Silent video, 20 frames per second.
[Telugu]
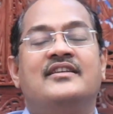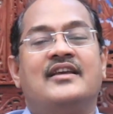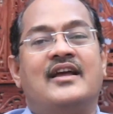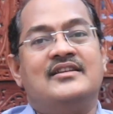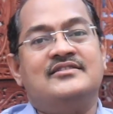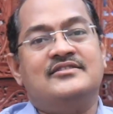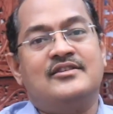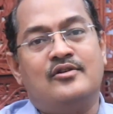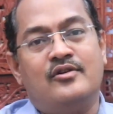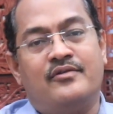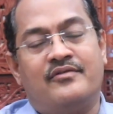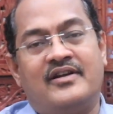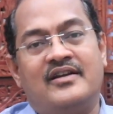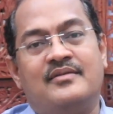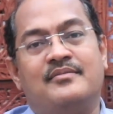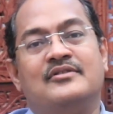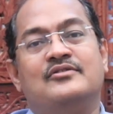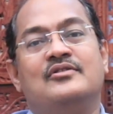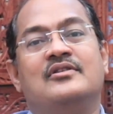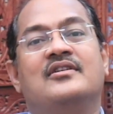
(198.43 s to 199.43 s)
క్యాన్సర్లో
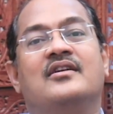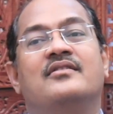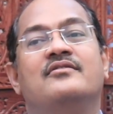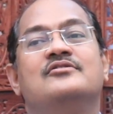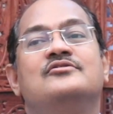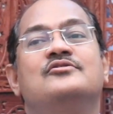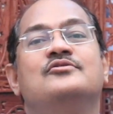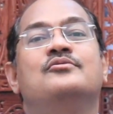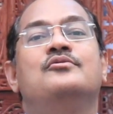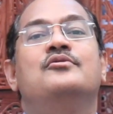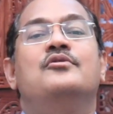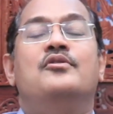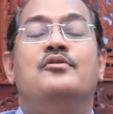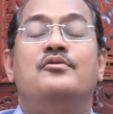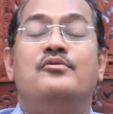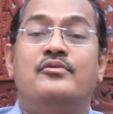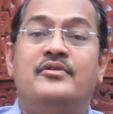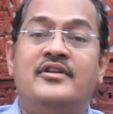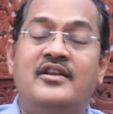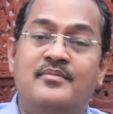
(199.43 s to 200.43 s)
వాడే మందులు కావచ్చు
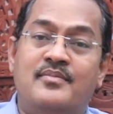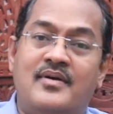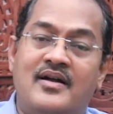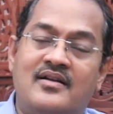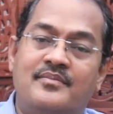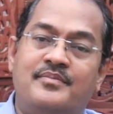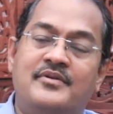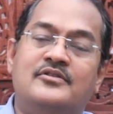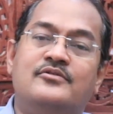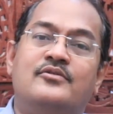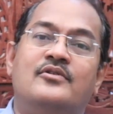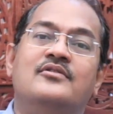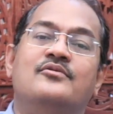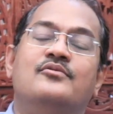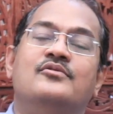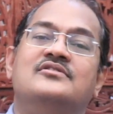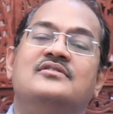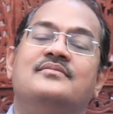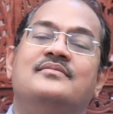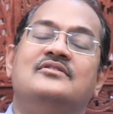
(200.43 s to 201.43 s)
గుండెని బాగా పెట్టుకోవడం
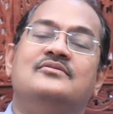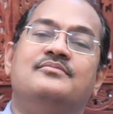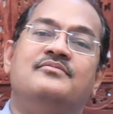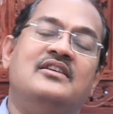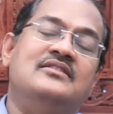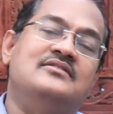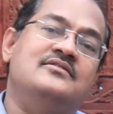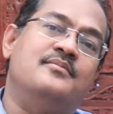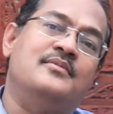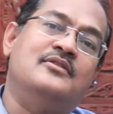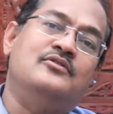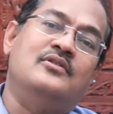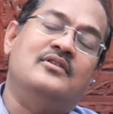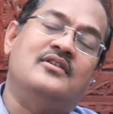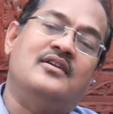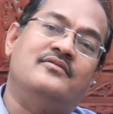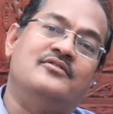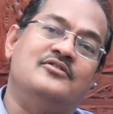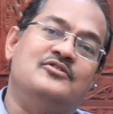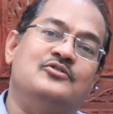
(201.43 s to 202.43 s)
కోసం వేసే మందులు
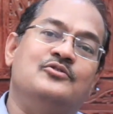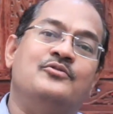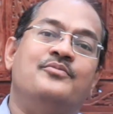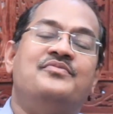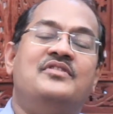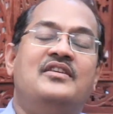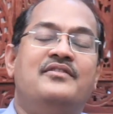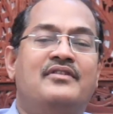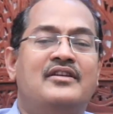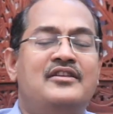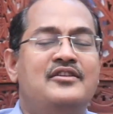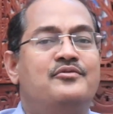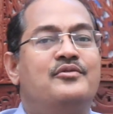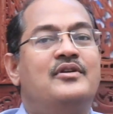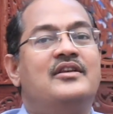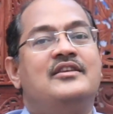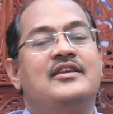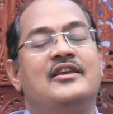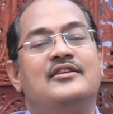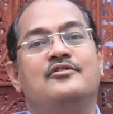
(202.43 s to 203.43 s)
కావచ్చు ఇవన్నీ
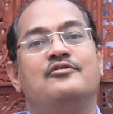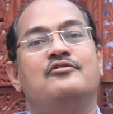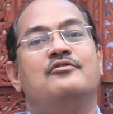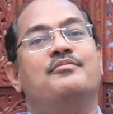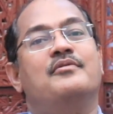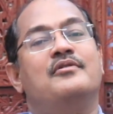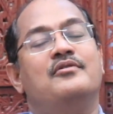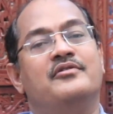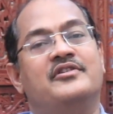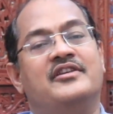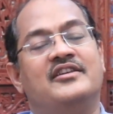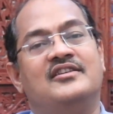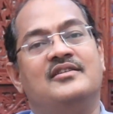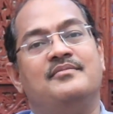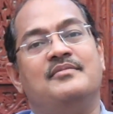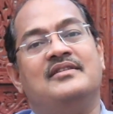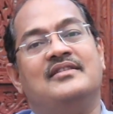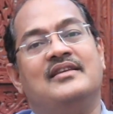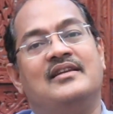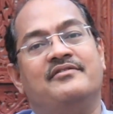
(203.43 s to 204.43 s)
కూడా ఏదో రూపంలో
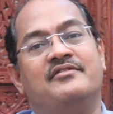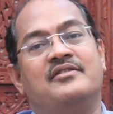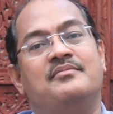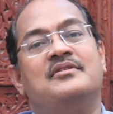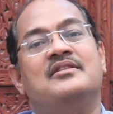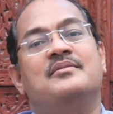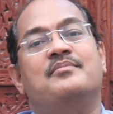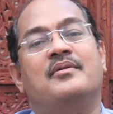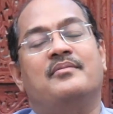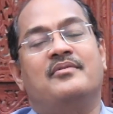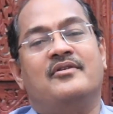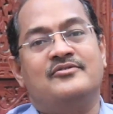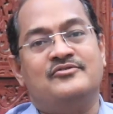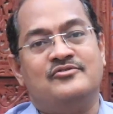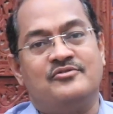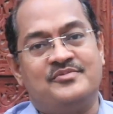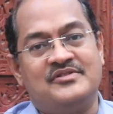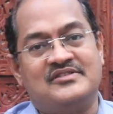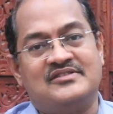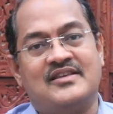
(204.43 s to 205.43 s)
కిడ్నీ మీద లివర్ మీద ప్రభావం
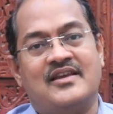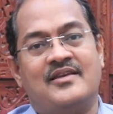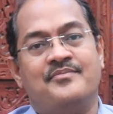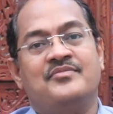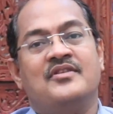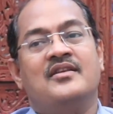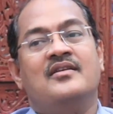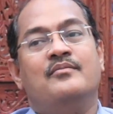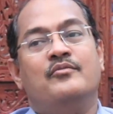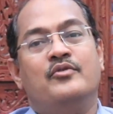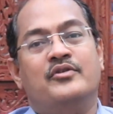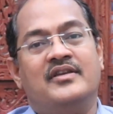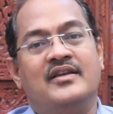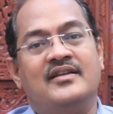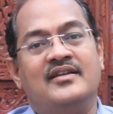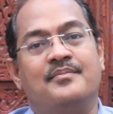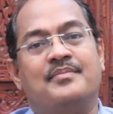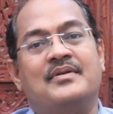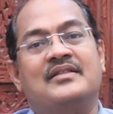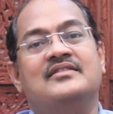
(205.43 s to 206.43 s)
చూపిస్తాయి
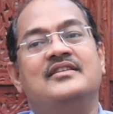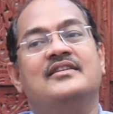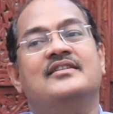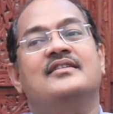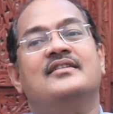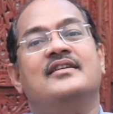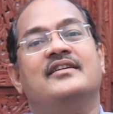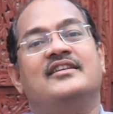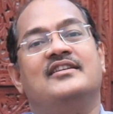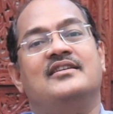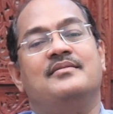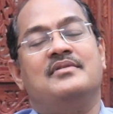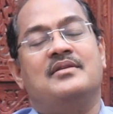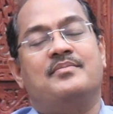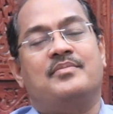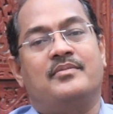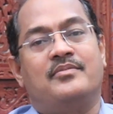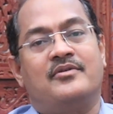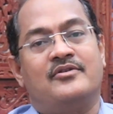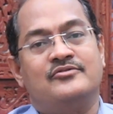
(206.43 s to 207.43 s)
ముఖ్యంగా ప్రత్యేకంగా కిడ్నీ మీద
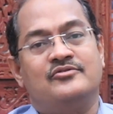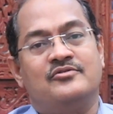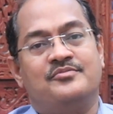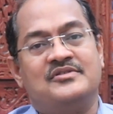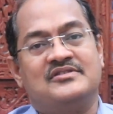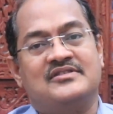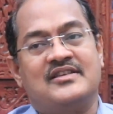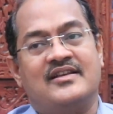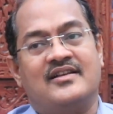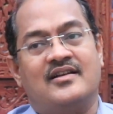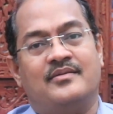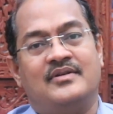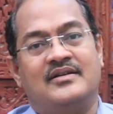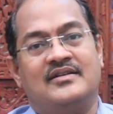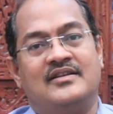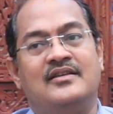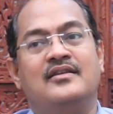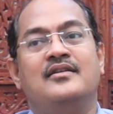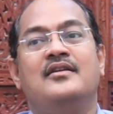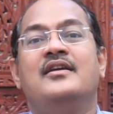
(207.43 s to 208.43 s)
ప్రభావం చూపిస్తాయి
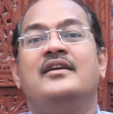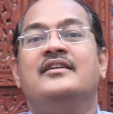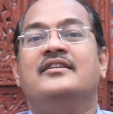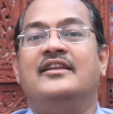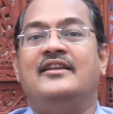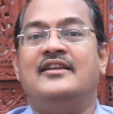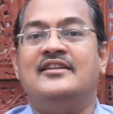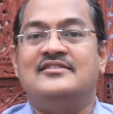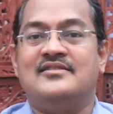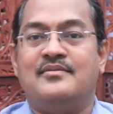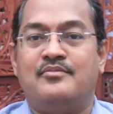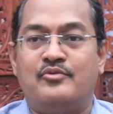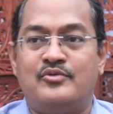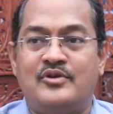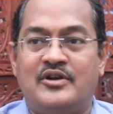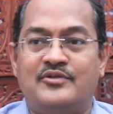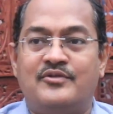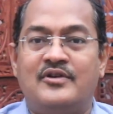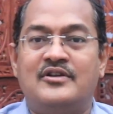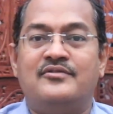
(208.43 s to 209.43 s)
కాబట్టి కిడ్నీ జబ్బు
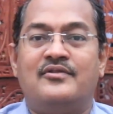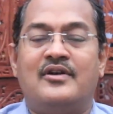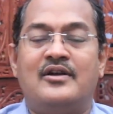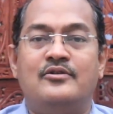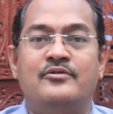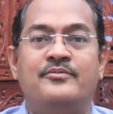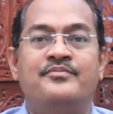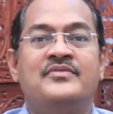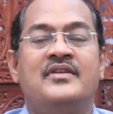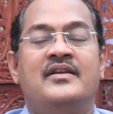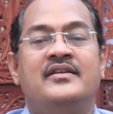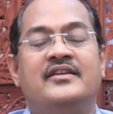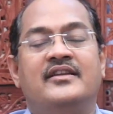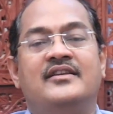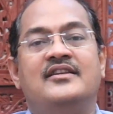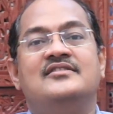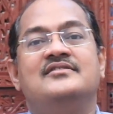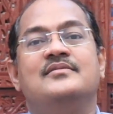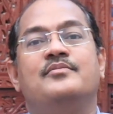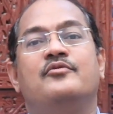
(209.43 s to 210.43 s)
ఉన్నటువంటి వాళ్ళు
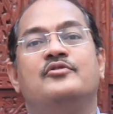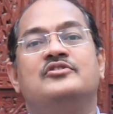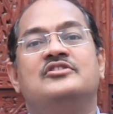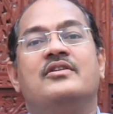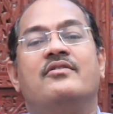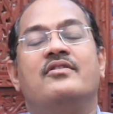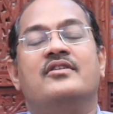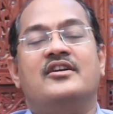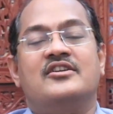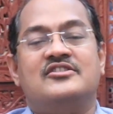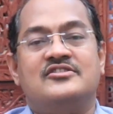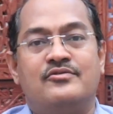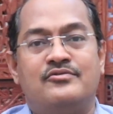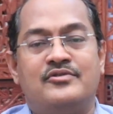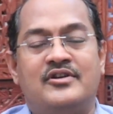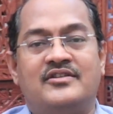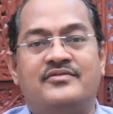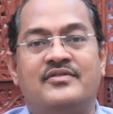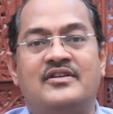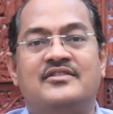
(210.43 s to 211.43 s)
కిడ్నీ జబ్బు వచ్చే అవకాశం
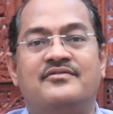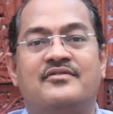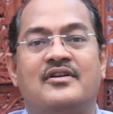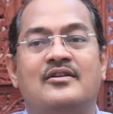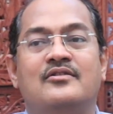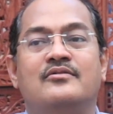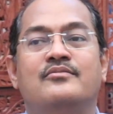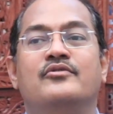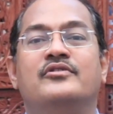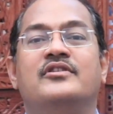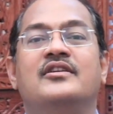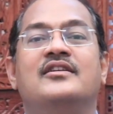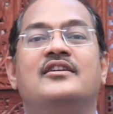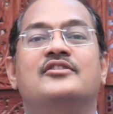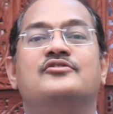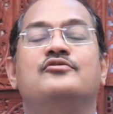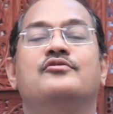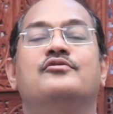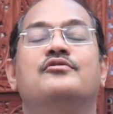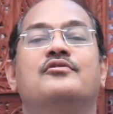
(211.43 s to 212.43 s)
ఉన్నటువంటి వాళ్ళు
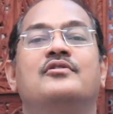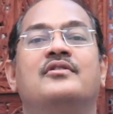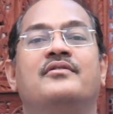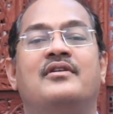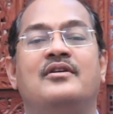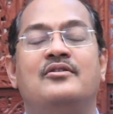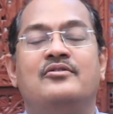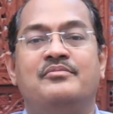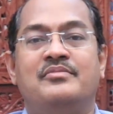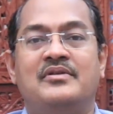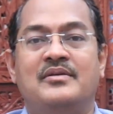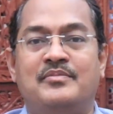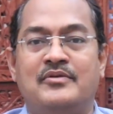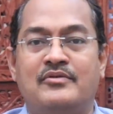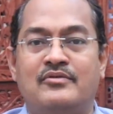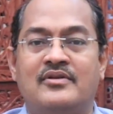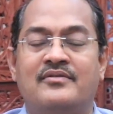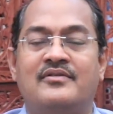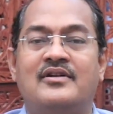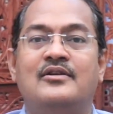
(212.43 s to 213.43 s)
ముఖ్యంగా షుగర్ ఉన్నవాళ్ళు
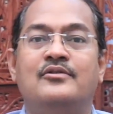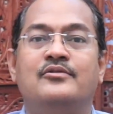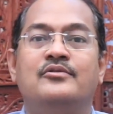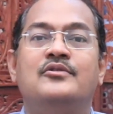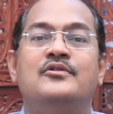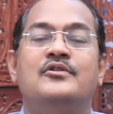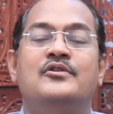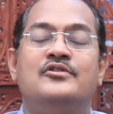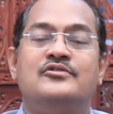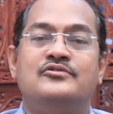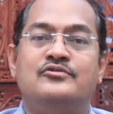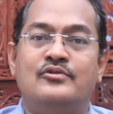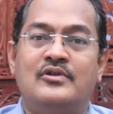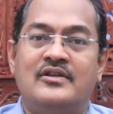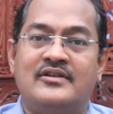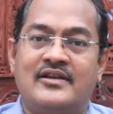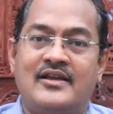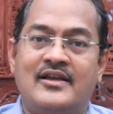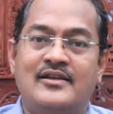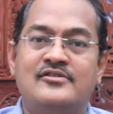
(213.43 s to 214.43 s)
బీపీ ఉన్నవాళ్ళు
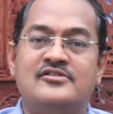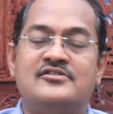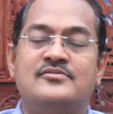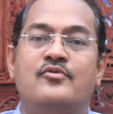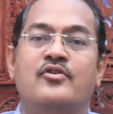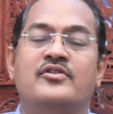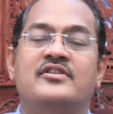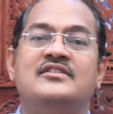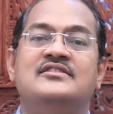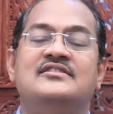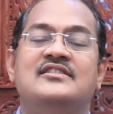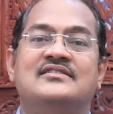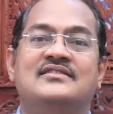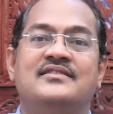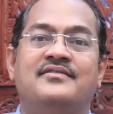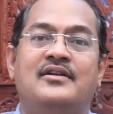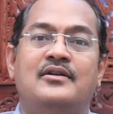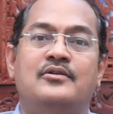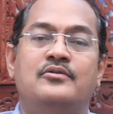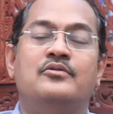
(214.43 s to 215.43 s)
స్థూలకాయలు స్మోకింగ్
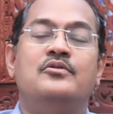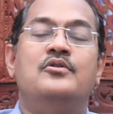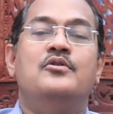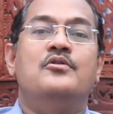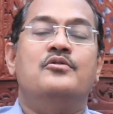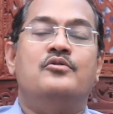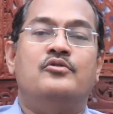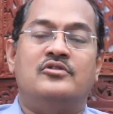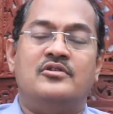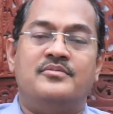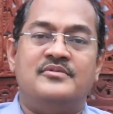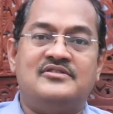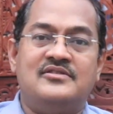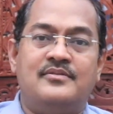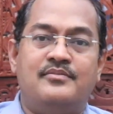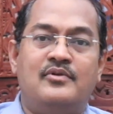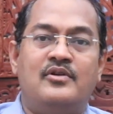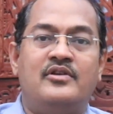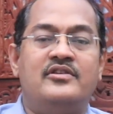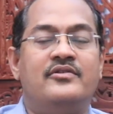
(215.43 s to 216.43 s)
చేసేవాళ్ళు కుటుంబ
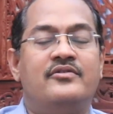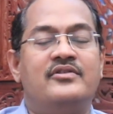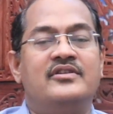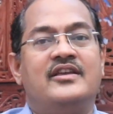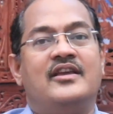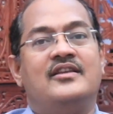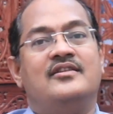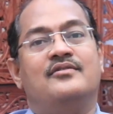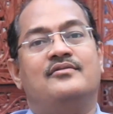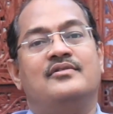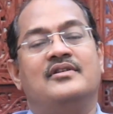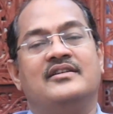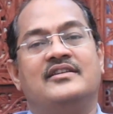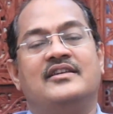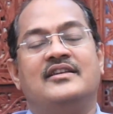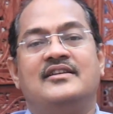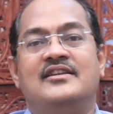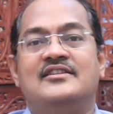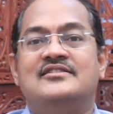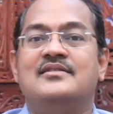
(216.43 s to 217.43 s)
సభ్యుల్లో ఎవరికైనా కూడా
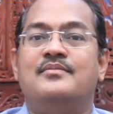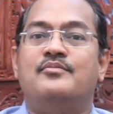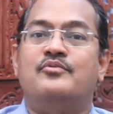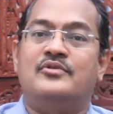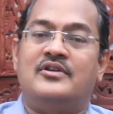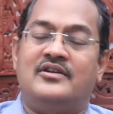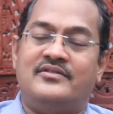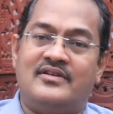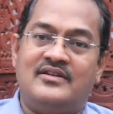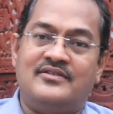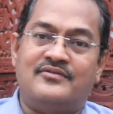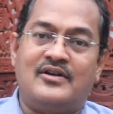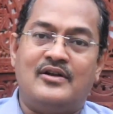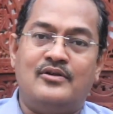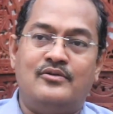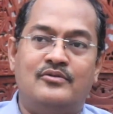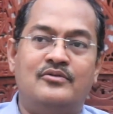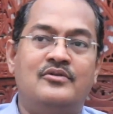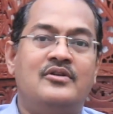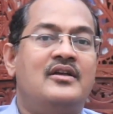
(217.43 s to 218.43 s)
కిడ్నీ జబ్బు ఉన్నటువంటి
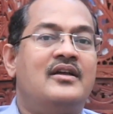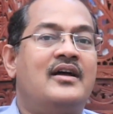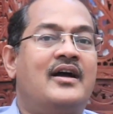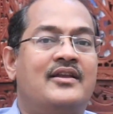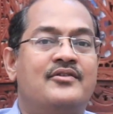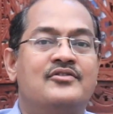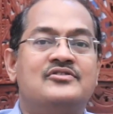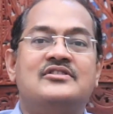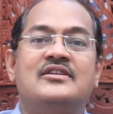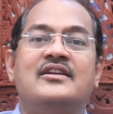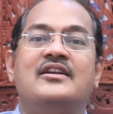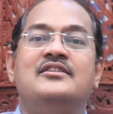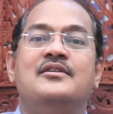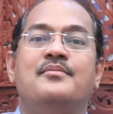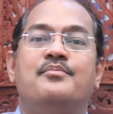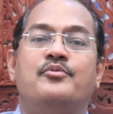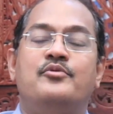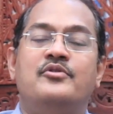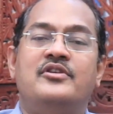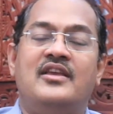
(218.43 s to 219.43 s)
వాళ్ళు అనవసరంగా
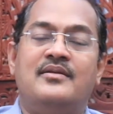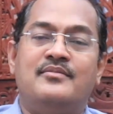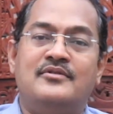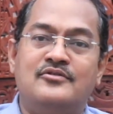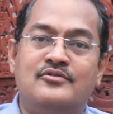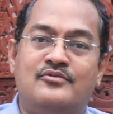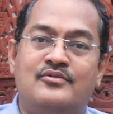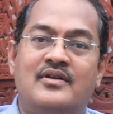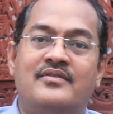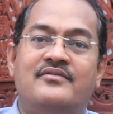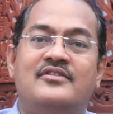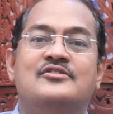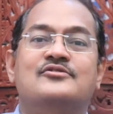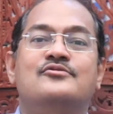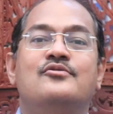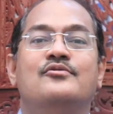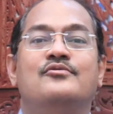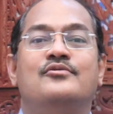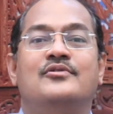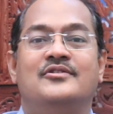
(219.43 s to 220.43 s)
ఎప్పుడు ఏ మందు కూడా
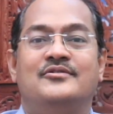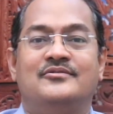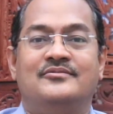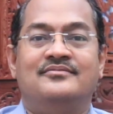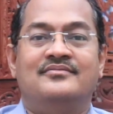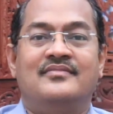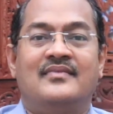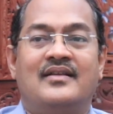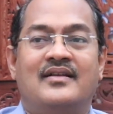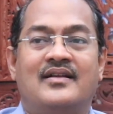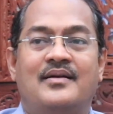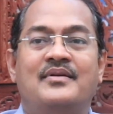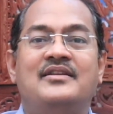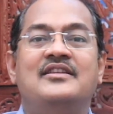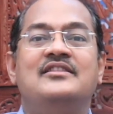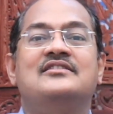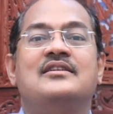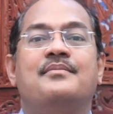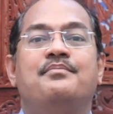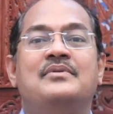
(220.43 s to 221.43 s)
వేసుకోకూడదు
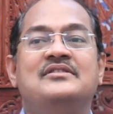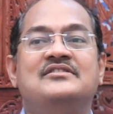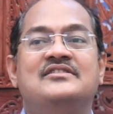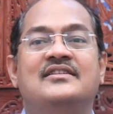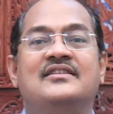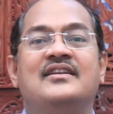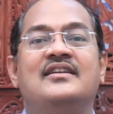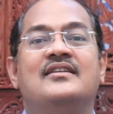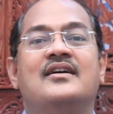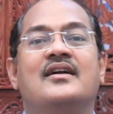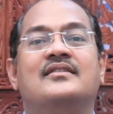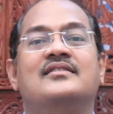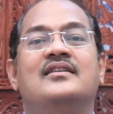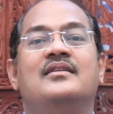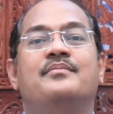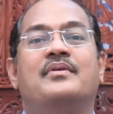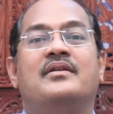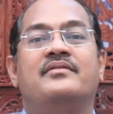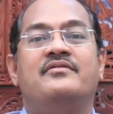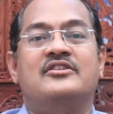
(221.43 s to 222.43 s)
కాబట్టి తప్పనిసరిగా
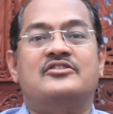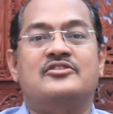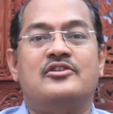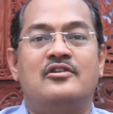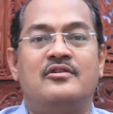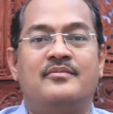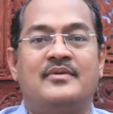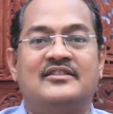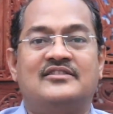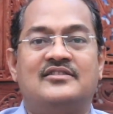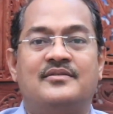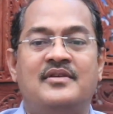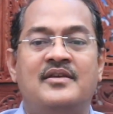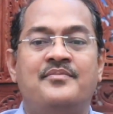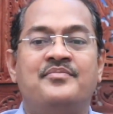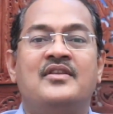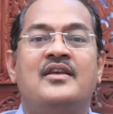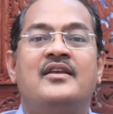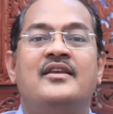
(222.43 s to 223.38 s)
డాక్టర్ల పర్యవేక్షణలో మాత్రమే